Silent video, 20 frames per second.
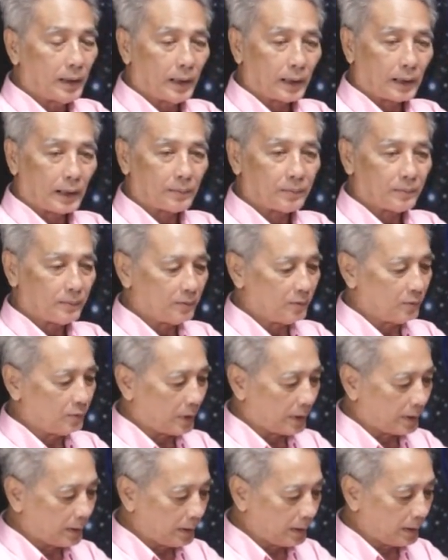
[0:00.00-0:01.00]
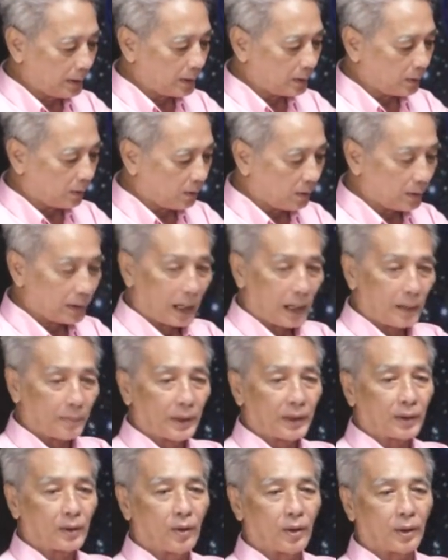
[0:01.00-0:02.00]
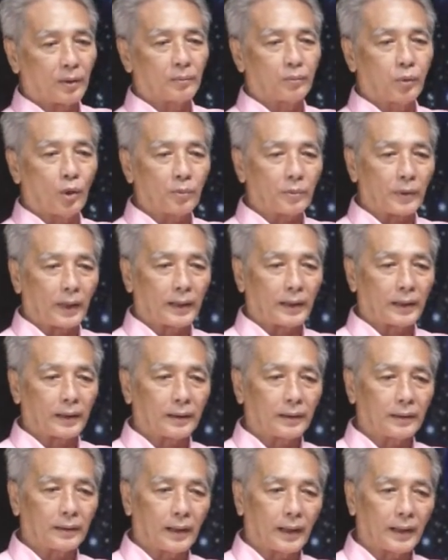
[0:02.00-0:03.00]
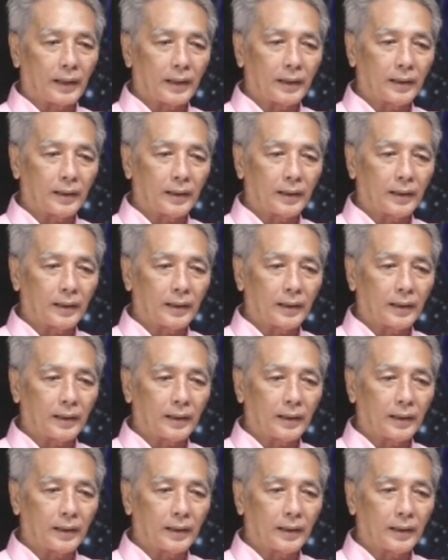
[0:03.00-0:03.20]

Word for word: นะครับ วันนี้ขอลาไปก่อนพบกันใน